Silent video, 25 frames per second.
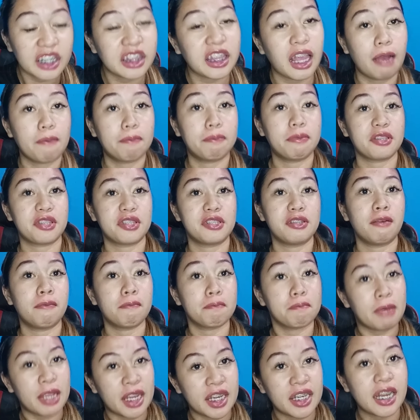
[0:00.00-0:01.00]
Tapos
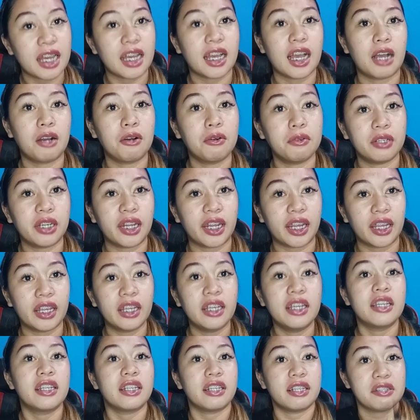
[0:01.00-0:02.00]
yung
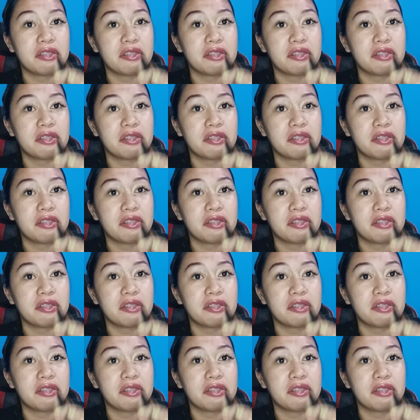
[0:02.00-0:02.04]
pinakahuli